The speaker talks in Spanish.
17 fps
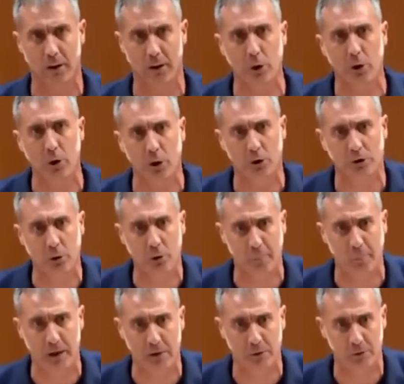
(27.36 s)
y todos los
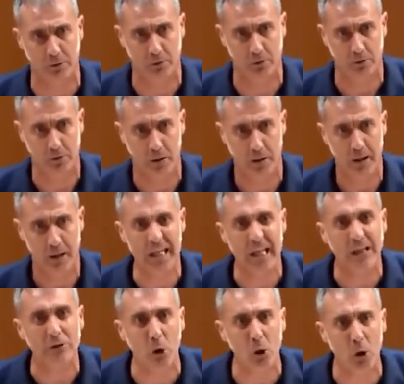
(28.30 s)
europeos.
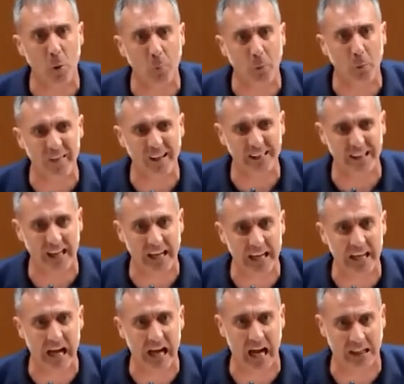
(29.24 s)
Y eso no puede
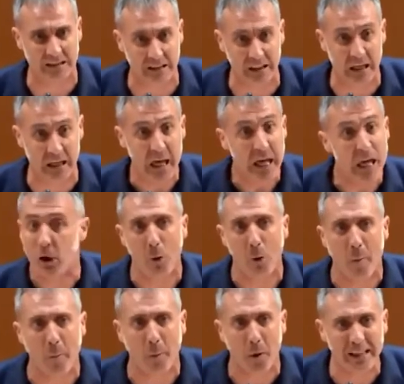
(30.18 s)
seguir así.
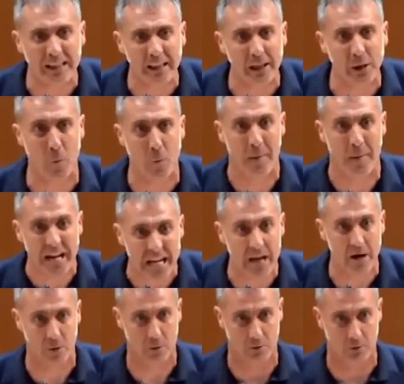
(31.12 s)
Y como político me
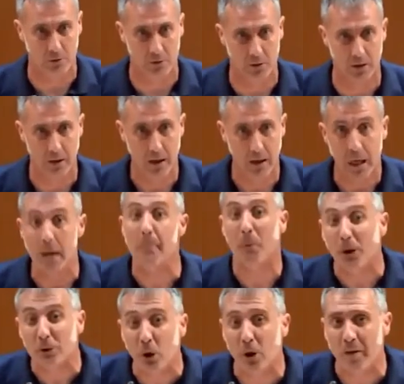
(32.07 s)
niego.
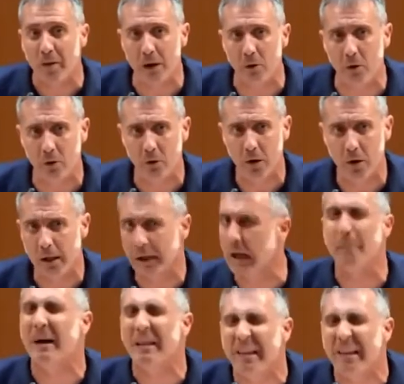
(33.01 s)
Y por eso le digo
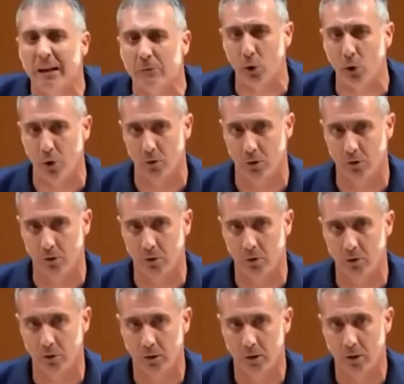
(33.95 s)
que perderé todo.
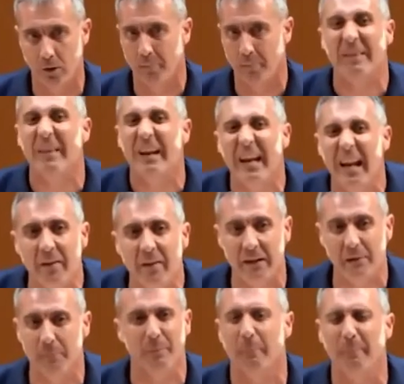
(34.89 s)
Perderé
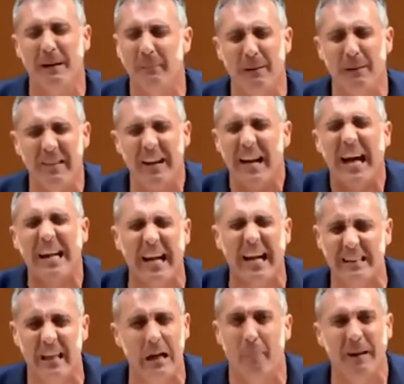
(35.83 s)
la, perder la
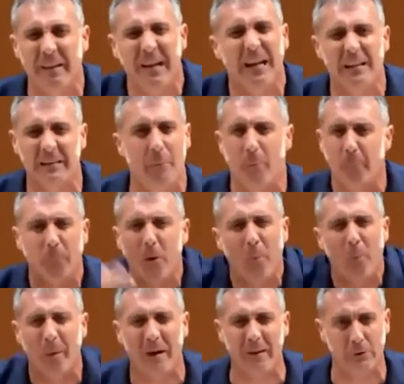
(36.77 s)
cartera, perderé el trabajo.
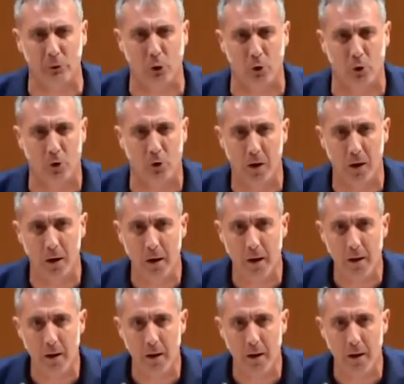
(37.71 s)
puedo perder todo.